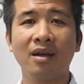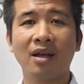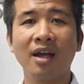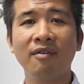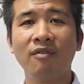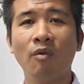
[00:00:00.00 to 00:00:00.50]

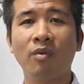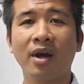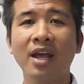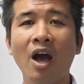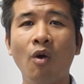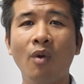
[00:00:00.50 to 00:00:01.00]
cái vùng
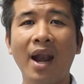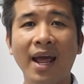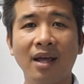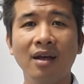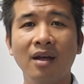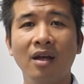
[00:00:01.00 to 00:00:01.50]
khí hậu
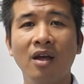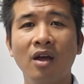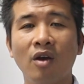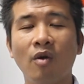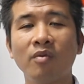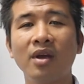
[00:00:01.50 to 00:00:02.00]
lạnh,
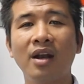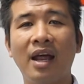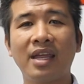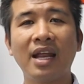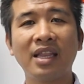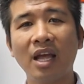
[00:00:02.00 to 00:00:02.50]
cũng như là
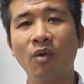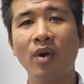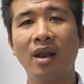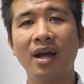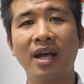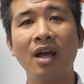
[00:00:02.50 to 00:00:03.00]
trên Tây
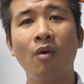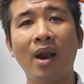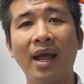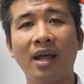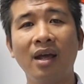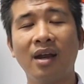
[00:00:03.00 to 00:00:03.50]
Nguyên, khí hậu
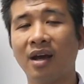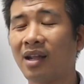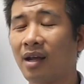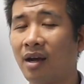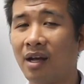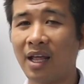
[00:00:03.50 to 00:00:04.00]
lạnh,
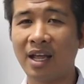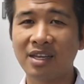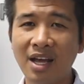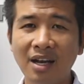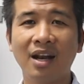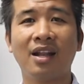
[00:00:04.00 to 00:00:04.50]
người ta
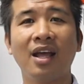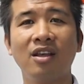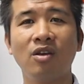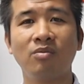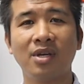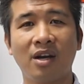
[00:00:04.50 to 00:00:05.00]
rất là thích
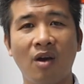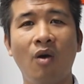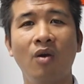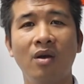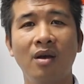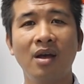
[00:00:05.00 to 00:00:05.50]
dùng sàn gỗ.